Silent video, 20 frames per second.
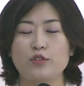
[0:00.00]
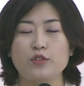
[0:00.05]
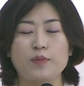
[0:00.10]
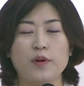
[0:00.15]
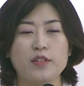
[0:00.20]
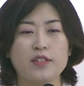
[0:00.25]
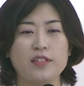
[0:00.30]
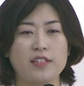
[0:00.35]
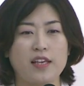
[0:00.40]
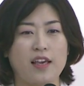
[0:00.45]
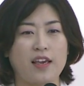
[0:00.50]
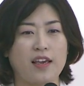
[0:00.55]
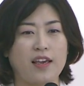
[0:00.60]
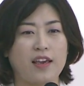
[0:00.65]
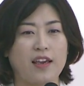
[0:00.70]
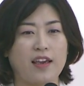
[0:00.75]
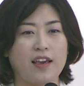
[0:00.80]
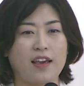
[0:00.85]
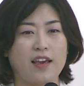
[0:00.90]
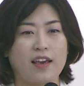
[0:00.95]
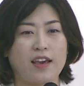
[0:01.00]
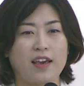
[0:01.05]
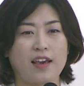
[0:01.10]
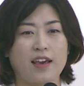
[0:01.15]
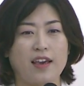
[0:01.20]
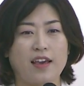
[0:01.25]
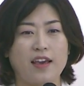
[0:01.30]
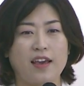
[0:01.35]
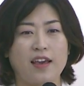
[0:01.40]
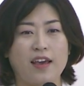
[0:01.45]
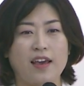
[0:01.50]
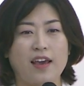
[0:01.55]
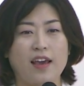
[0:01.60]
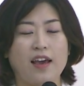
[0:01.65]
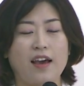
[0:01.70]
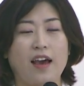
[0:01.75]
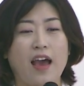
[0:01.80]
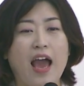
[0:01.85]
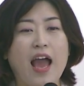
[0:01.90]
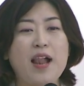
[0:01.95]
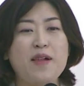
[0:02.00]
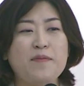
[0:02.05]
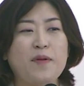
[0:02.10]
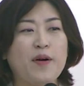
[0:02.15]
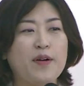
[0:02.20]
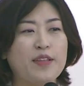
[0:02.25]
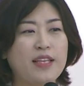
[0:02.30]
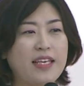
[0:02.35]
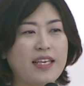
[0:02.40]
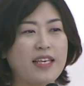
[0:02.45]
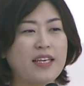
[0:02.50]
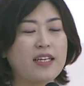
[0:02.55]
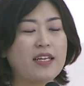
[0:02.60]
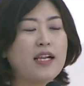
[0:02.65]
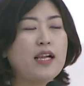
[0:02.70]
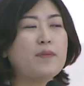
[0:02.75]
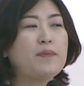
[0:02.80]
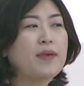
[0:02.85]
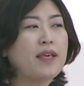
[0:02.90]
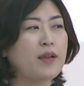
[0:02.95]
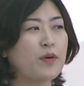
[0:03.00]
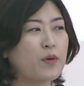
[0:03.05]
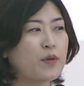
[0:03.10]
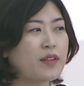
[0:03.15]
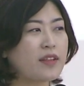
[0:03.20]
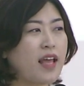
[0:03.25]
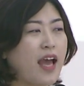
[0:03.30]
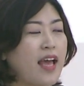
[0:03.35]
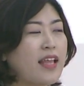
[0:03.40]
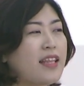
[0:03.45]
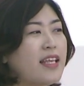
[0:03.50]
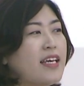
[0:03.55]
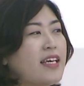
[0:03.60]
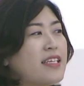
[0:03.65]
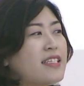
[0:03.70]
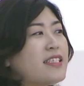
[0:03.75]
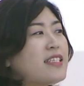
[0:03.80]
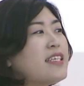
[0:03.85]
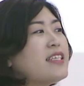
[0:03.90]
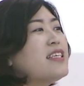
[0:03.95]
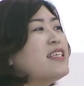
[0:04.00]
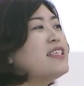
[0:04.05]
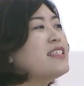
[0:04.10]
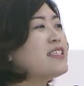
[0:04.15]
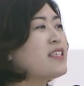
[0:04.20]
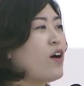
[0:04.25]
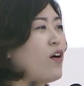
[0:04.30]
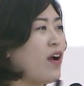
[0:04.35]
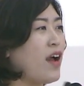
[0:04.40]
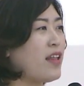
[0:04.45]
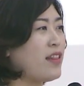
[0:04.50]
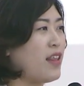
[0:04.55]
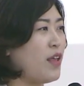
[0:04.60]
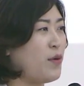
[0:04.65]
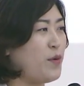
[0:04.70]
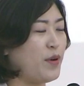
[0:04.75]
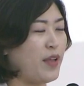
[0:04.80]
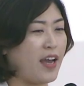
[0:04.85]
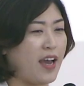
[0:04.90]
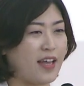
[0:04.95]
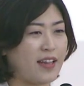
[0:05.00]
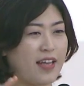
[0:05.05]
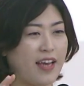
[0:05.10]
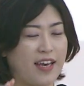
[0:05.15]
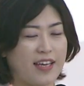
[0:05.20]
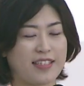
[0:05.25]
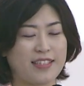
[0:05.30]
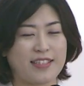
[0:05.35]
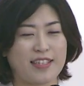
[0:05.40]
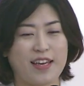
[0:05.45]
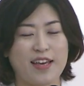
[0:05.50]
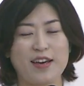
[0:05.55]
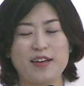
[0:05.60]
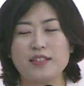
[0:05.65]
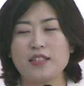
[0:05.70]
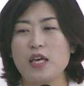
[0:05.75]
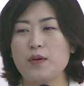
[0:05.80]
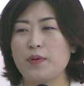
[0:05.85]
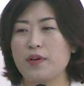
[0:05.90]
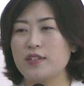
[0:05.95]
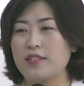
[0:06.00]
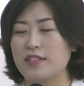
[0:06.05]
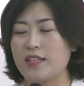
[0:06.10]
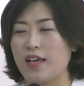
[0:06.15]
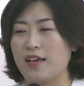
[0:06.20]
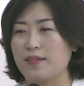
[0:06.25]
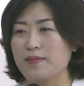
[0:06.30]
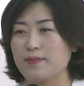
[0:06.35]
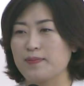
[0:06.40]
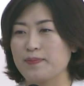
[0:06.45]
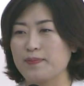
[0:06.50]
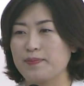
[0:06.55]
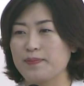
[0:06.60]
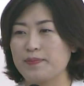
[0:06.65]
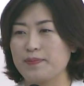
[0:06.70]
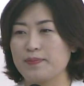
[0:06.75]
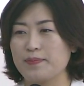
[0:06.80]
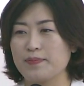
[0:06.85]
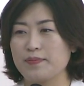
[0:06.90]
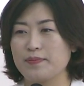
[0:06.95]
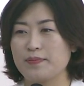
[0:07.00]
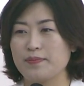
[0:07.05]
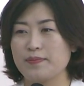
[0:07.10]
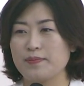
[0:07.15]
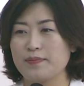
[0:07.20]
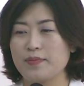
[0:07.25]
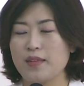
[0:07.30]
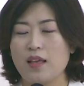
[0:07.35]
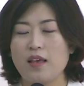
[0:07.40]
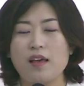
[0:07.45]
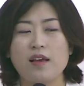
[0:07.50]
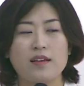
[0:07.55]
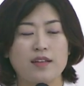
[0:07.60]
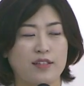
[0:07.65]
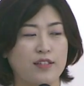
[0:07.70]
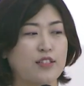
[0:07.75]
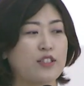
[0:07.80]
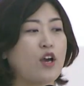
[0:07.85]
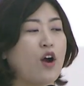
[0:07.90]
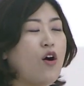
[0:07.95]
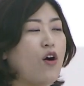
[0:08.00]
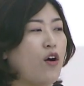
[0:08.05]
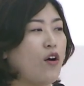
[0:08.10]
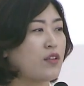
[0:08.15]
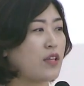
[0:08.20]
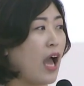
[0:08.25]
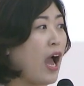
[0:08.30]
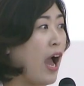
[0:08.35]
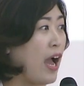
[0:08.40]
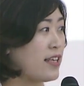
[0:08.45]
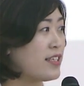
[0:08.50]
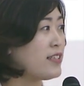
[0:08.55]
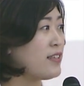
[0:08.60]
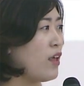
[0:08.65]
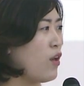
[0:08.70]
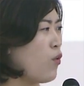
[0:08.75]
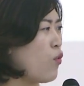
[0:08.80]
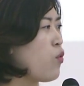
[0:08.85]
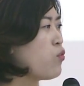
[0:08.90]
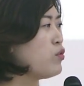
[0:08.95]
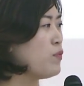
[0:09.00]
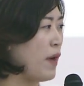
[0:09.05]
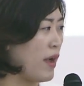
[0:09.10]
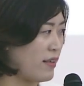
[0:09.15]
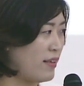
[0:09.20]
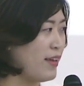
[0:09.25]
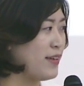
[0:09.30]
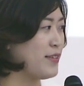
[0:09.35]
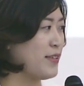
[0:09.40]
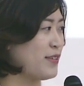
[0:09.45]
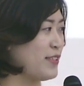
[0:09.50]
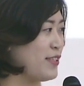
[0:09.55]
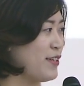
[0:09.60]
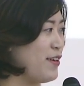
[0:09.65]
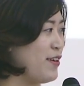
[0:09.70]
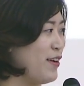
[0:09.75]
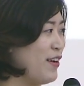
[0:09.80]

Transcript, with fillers: 두 번째 어, 할머니를 비롯한 친인척 카테고리가 하나가 있어요. 세 번째 그쵸. 다 아시네요. 공부 많이 하셨죠?